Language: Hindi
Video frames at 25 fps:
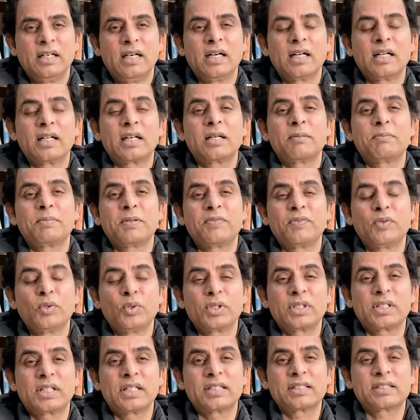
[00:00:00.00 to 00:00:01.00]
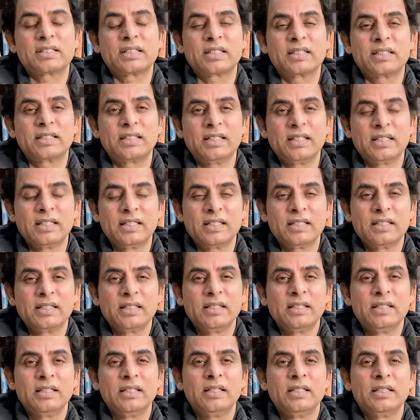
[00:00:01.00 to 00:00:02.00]
अगर आप अफोर्ड कर सकते हैं
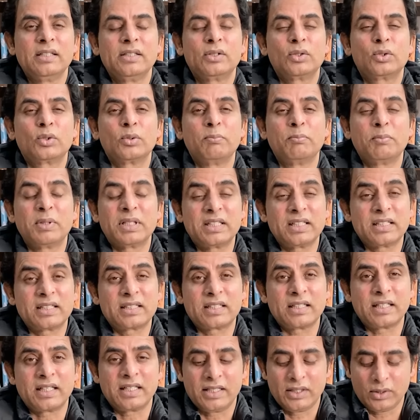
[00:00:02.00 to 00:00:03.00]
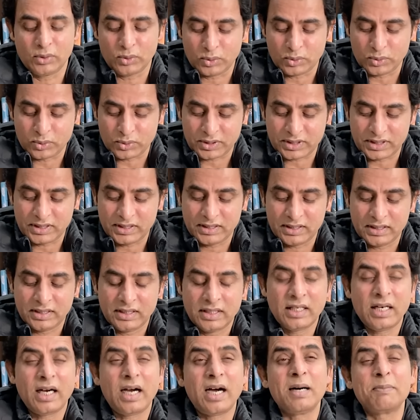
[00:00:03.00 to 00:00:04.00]
तो मदद करें लोगों की
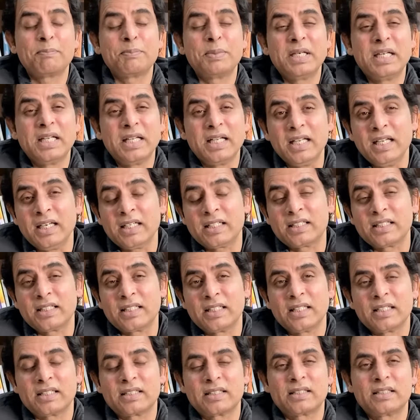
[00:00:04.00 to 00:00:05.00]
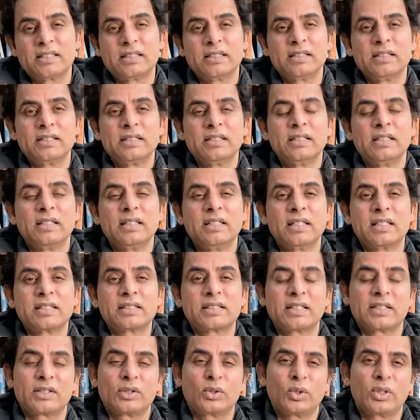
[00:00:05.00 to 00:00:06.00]
अपने इर्द गिर्द
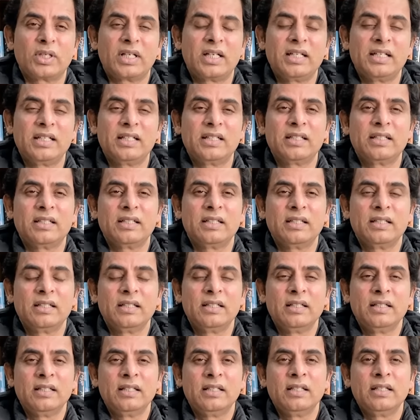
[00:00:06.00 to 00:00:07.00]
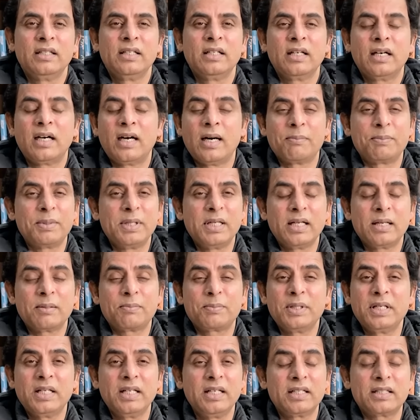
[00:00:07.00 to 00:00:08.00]
नज़र दौड़ाएं अपने
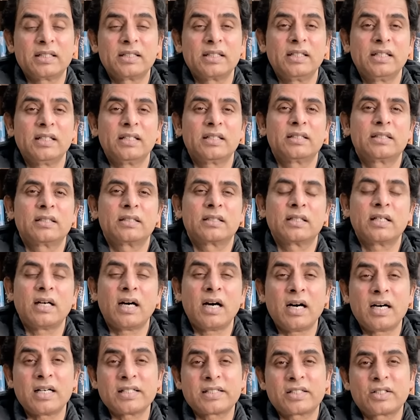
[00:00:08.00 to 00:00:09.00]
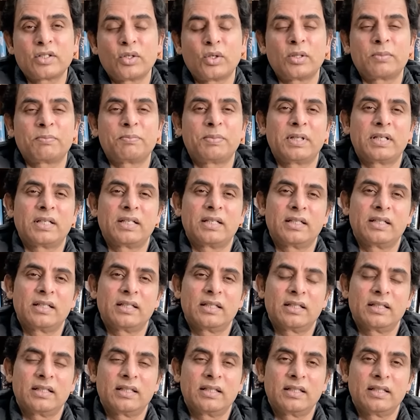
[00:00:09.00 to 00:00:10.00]
अपने इर्द गिर्द ख़ास तौर पर
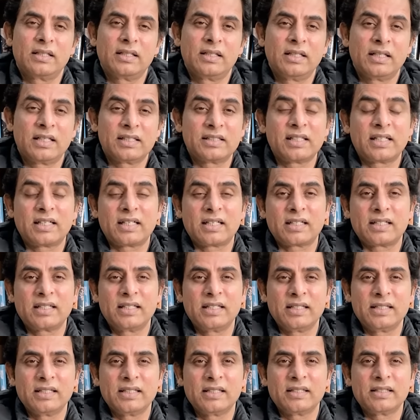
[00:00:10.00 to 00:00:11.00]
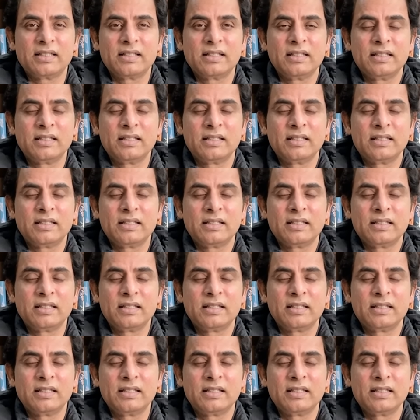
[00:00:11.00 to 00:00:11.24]
नज़र रखनी है